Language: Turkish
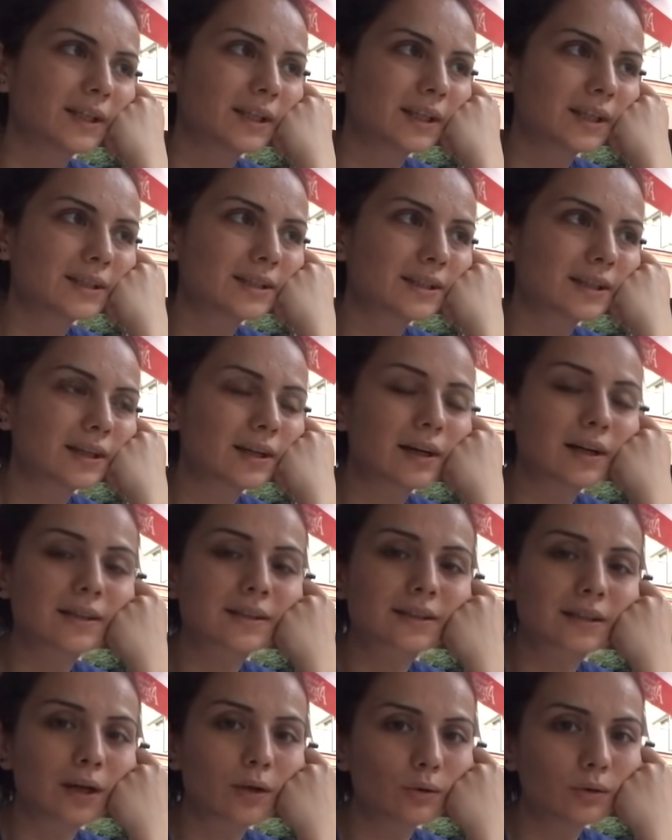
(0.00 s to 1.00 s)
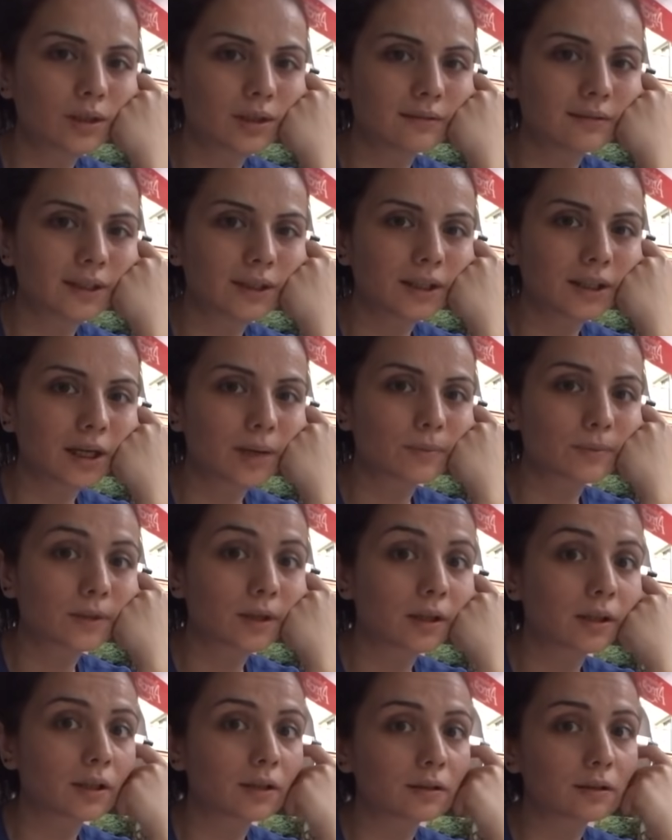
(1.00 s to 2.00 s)
Neyse Azra ödevlerini
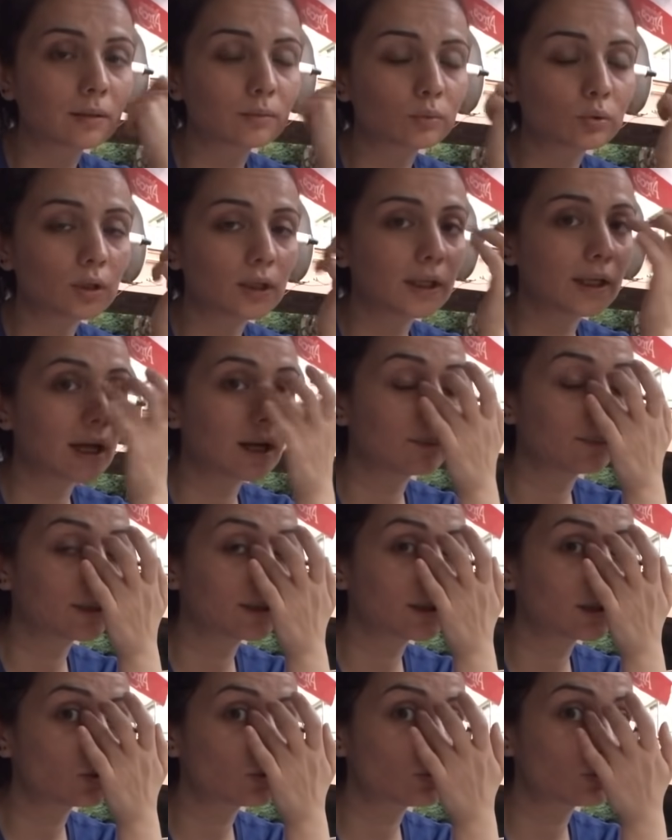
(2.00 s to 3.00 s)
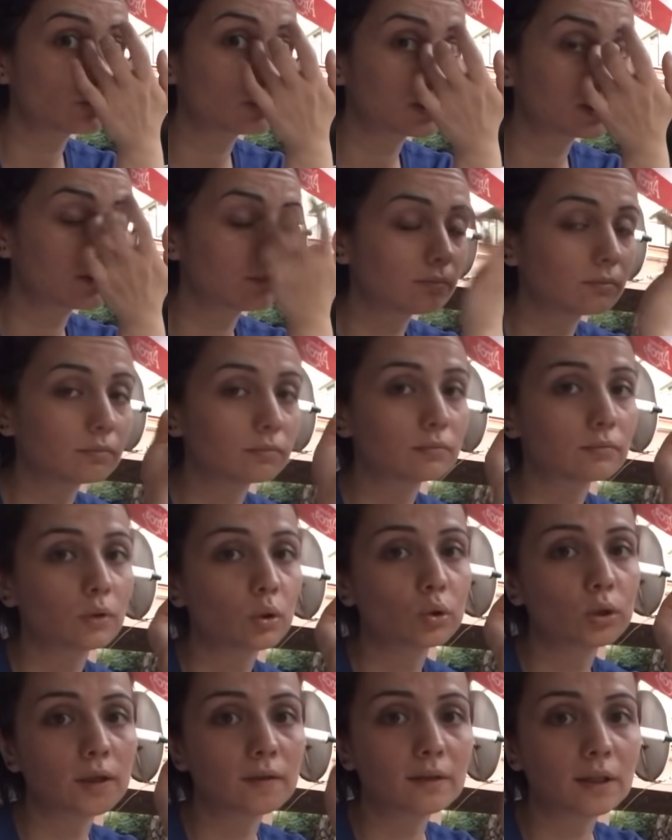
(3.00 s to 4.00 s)
yaptı Allah'tan buraya gelmeden. Çünkü dedim
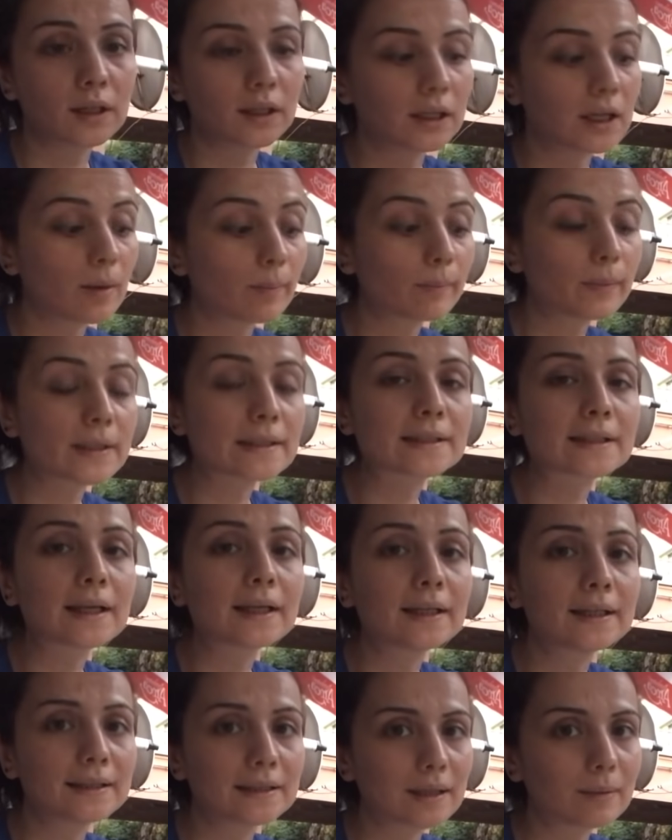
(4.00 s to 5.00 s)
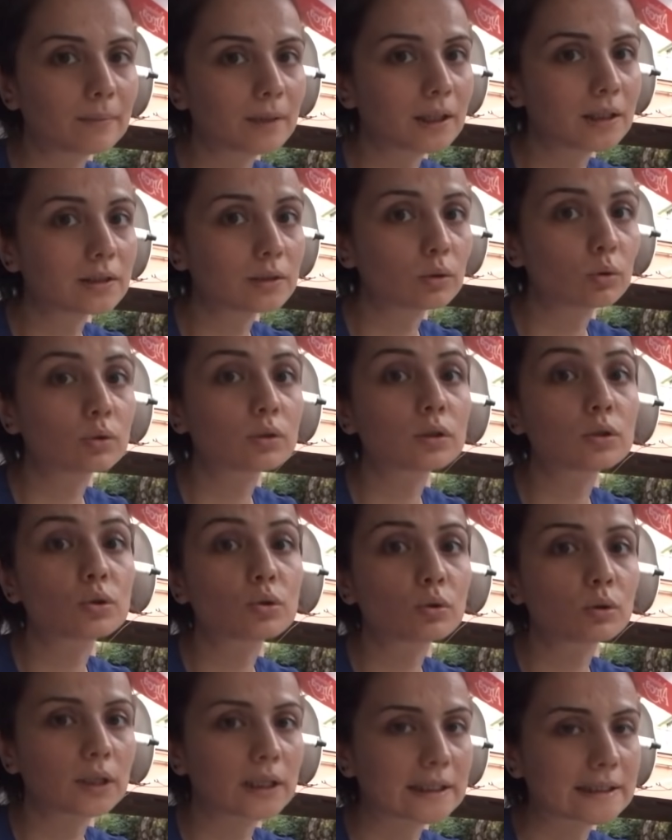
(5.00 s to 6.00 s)
ödevlerini yapmazsan gidemeyiz. Yoksa
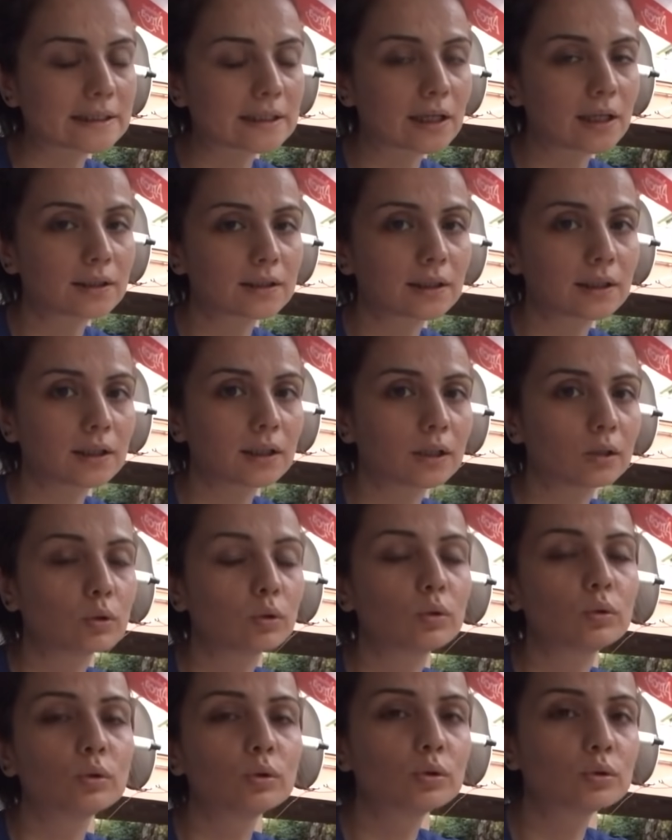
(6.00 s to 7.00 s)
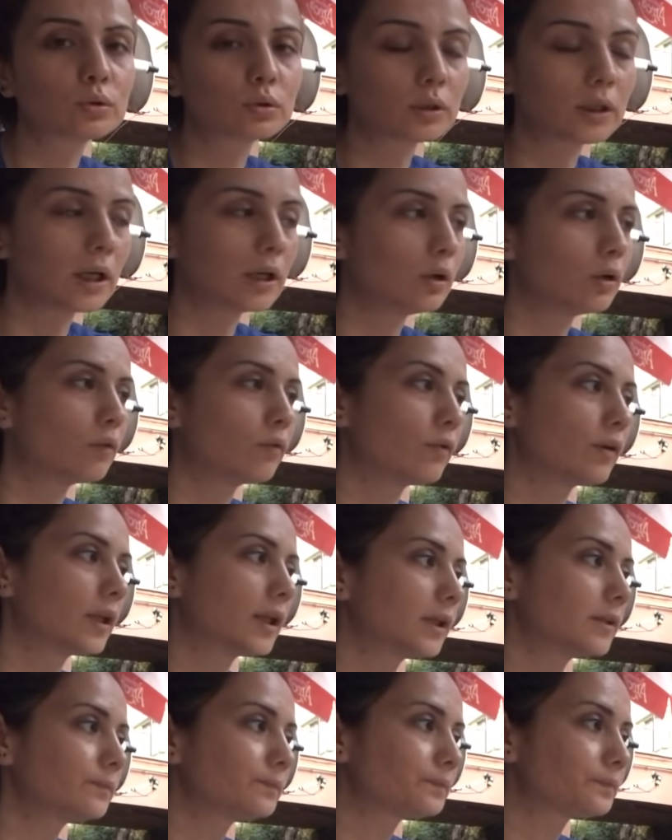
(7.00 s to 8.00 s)
çok geç saate kalıyor. Uykusu geliyor
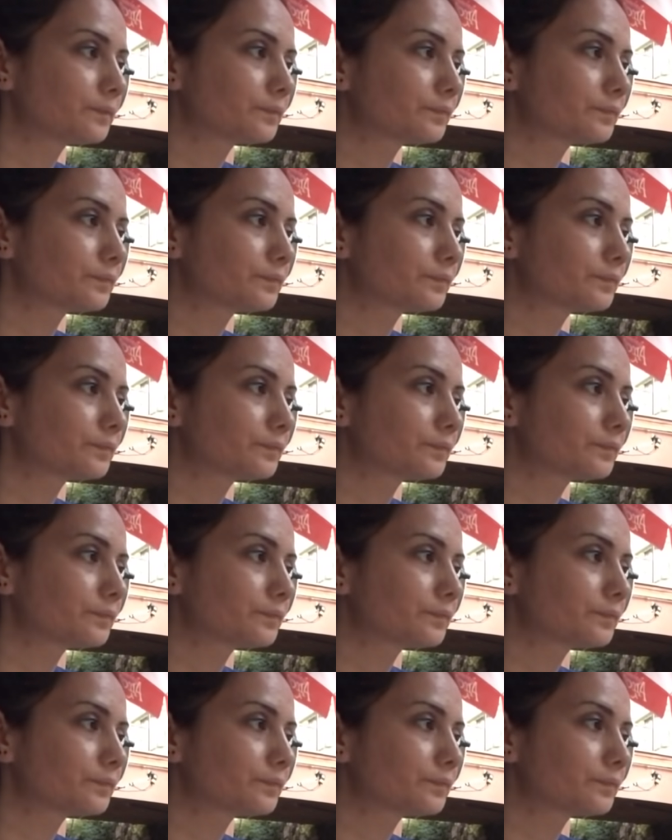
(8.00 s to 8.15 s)
falan.